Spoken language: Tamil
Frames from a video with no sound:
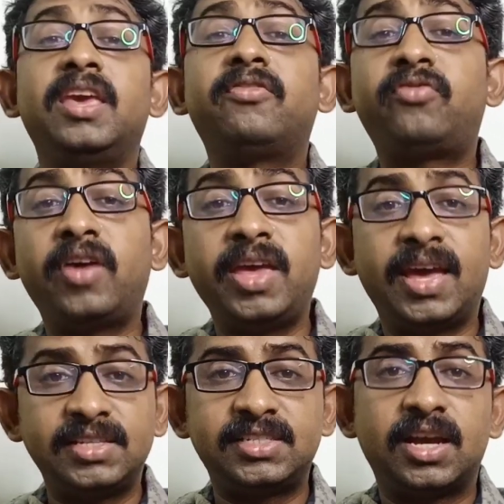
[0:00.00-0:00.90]

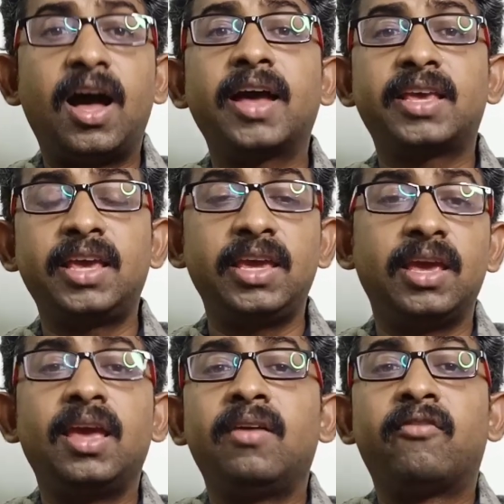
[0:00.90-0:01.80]
எஃப்ஐஹெச் ஹாக்கி
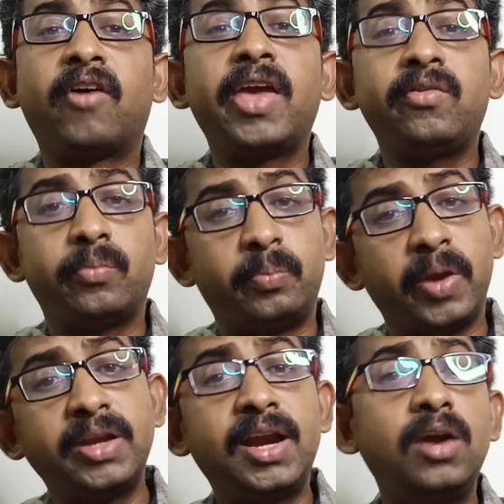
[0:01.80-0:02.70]
ஃபைவ்
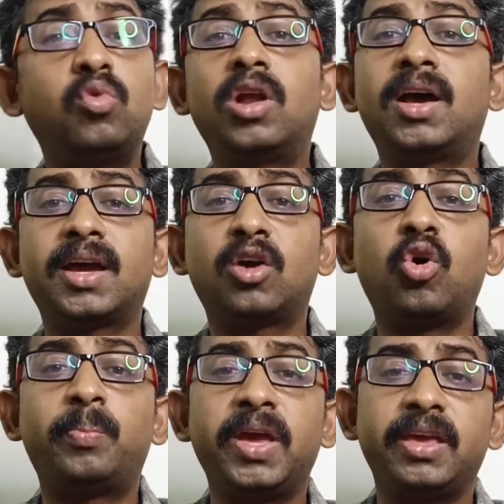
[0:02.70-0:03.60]
பெண்கள் உலக
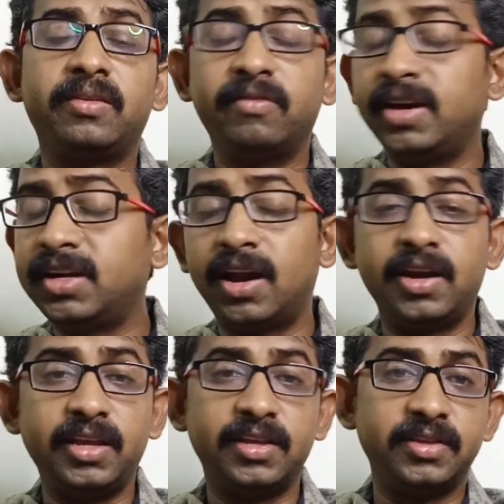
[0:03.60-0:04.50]
கோப்பை வென்ற
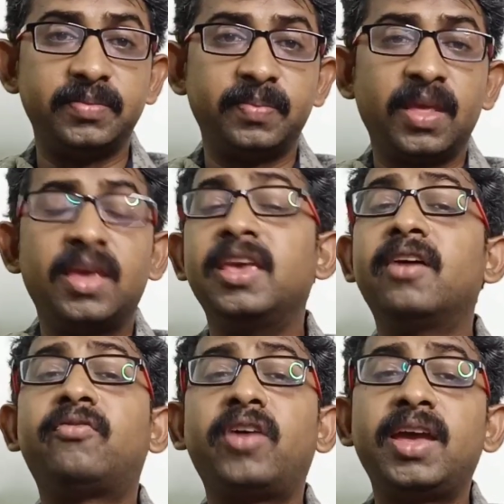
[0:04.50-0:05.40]
அணி எது
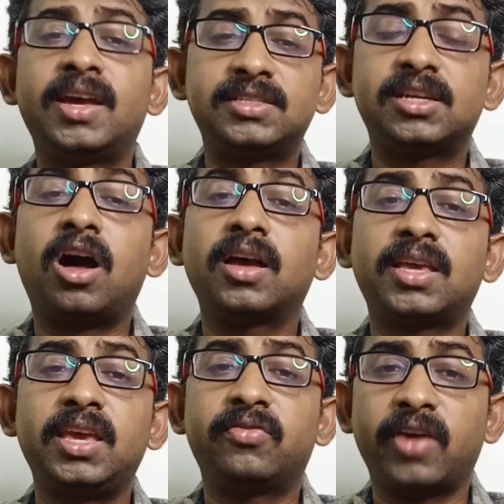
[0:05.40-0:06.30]
எஃப்ஐஹெச்
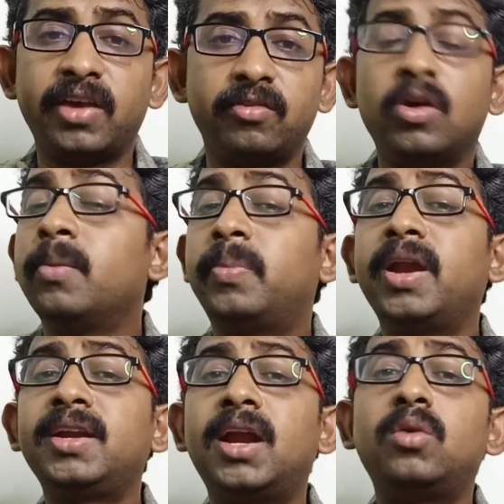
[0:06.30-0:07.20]
ஹாக்கி ஃபைவ்
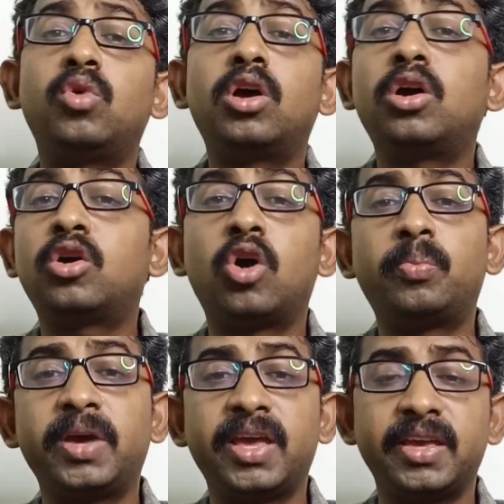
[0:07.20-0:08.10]
பெண்கள் உலக
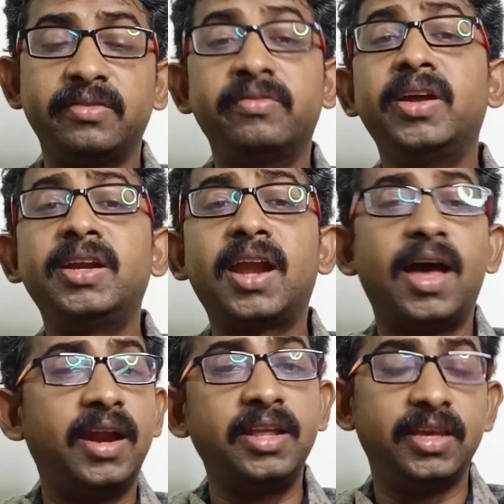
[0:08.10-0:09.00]
கோப்பையை வென்ற
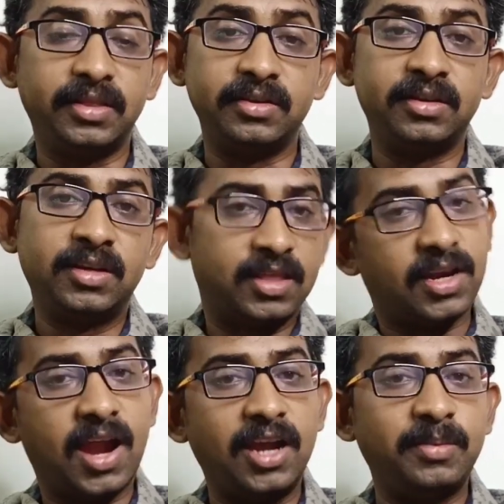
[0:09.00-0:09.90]
அணி எது
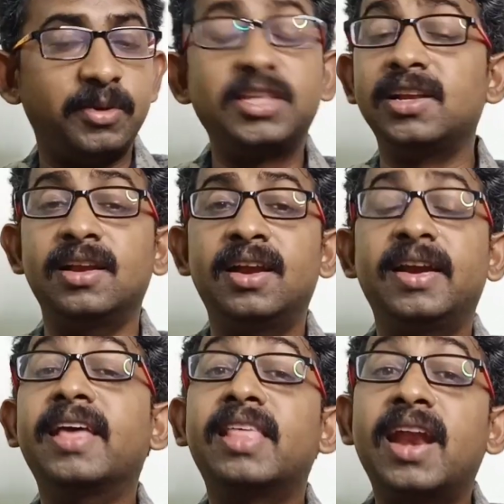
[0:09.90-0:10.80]
இதற்கான பதில்
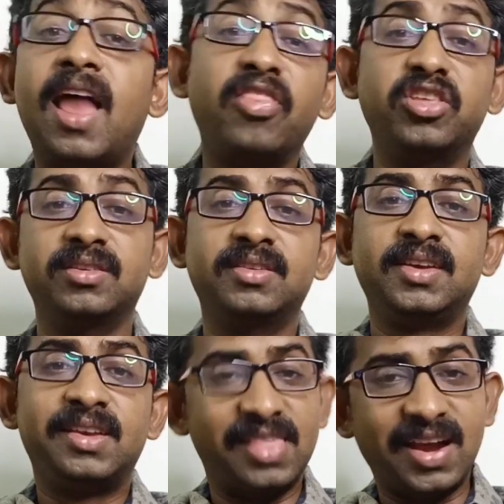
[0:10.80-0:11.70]
நெதர்லாந்து
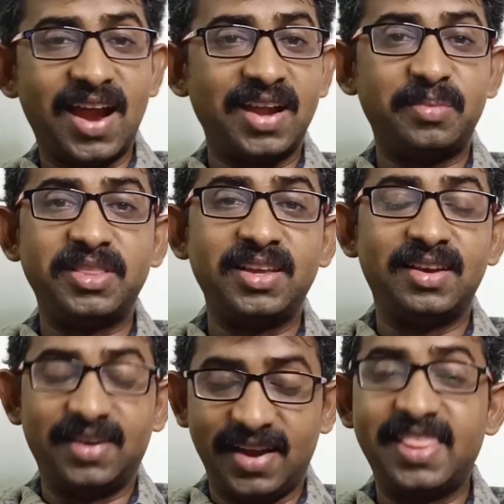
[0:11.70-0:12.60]
இதற்கான பதில்
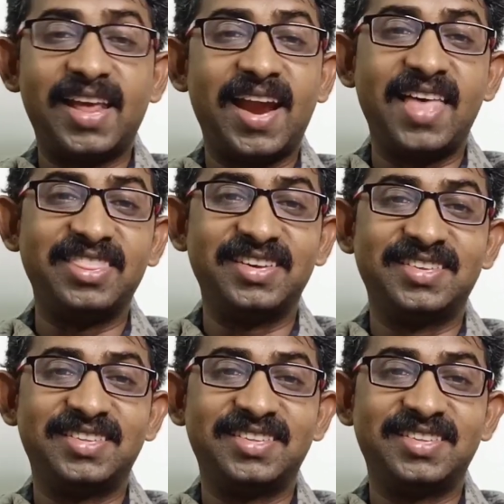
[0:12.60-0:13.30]
நெதர்லாந்து